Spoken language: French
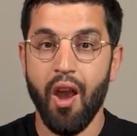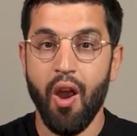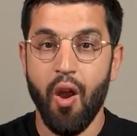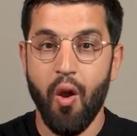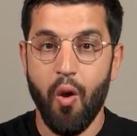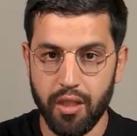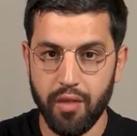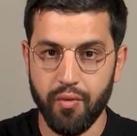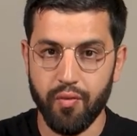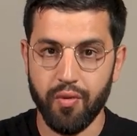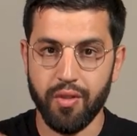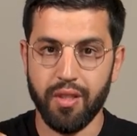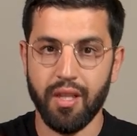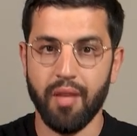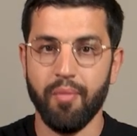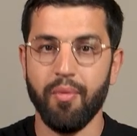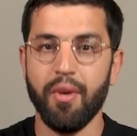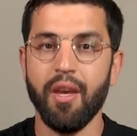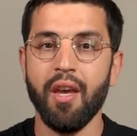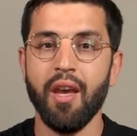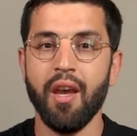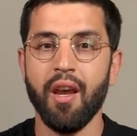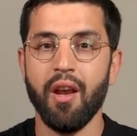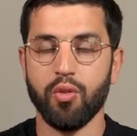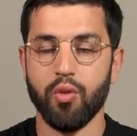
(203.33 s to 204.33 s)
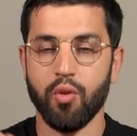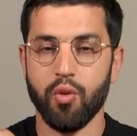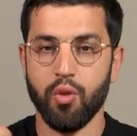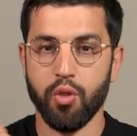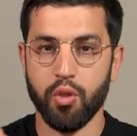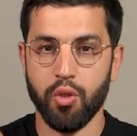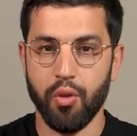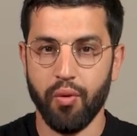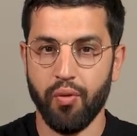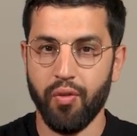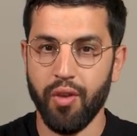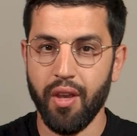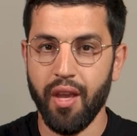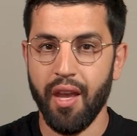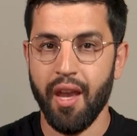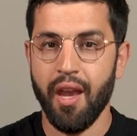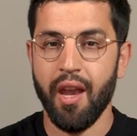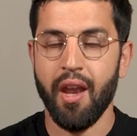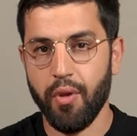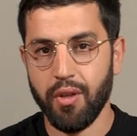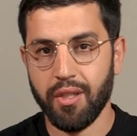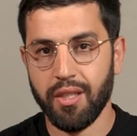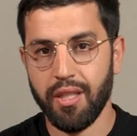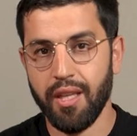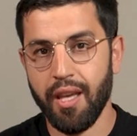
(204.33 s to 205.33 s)
Si vous aimez ce que je fais,
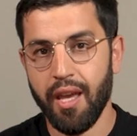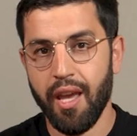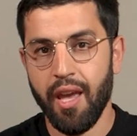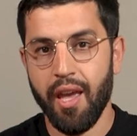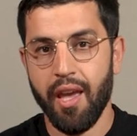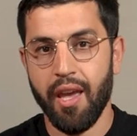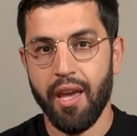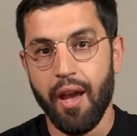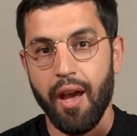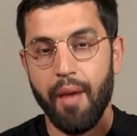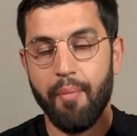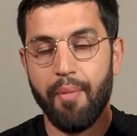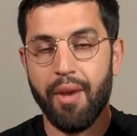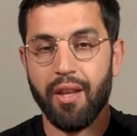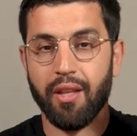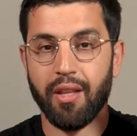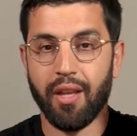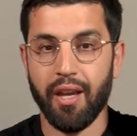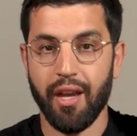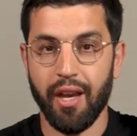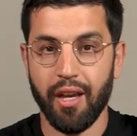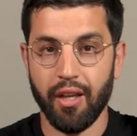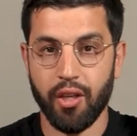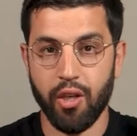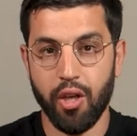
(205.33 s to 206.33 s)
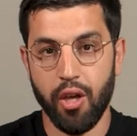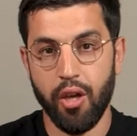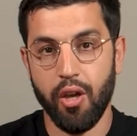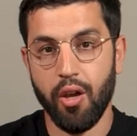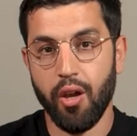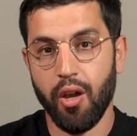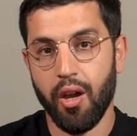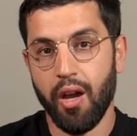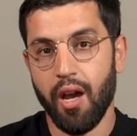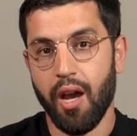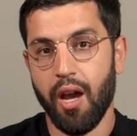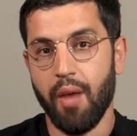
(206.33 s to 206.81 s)
pensez à mettre un cœur,